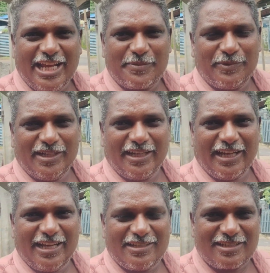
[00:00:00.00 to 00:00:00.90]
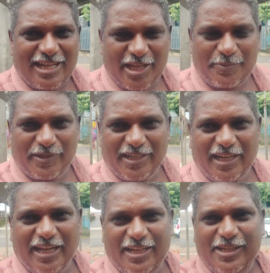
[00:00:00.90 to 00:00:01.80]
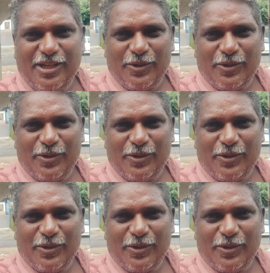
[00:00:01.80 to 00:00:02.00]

லைக் பண்ணுங்கள் ஷேர் பண்ணுங்கள்